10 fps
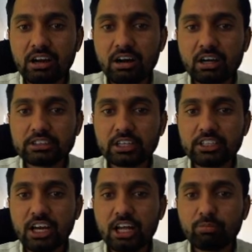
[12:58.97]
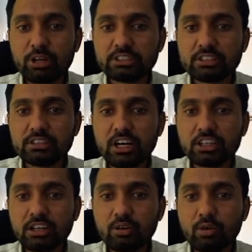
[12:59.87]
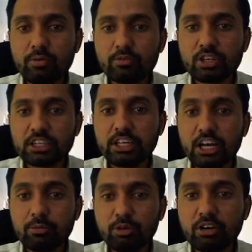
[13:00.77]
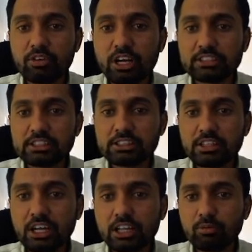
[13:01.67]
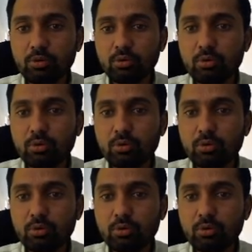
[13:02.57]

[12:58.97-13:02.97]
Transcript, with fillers: ఆ సంజ్ఞానాత్మక సిద్ధాంతంలో సంజ్ఞానాత్మక వికాస సిద్ధాంతంలో